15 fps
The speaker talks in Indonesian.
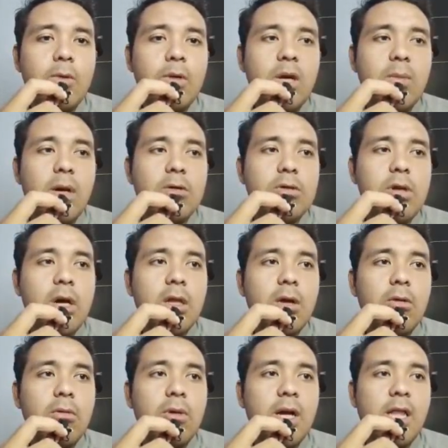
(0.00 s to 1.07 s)
gak tahu dia bagus gak
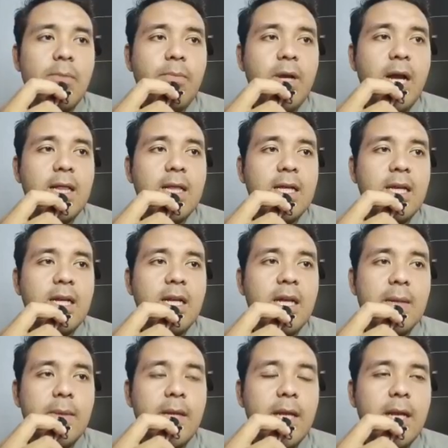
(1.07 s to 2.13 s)
tahu nggak Tapi katanya ada
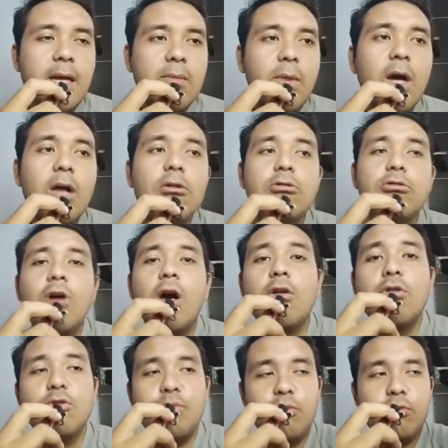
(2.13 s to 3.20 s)
yang bilang Bang lu tuh
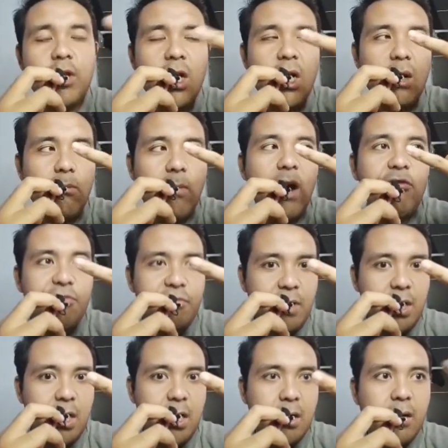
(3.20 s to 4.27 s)
harus punya the
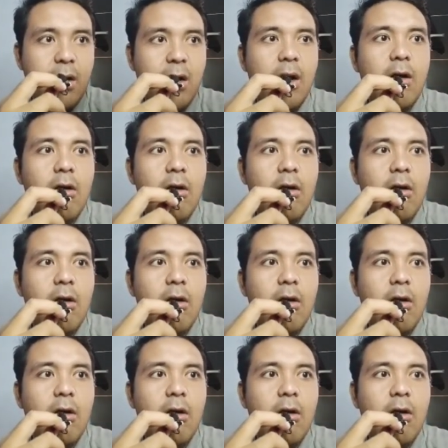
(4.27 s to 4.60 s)
buffer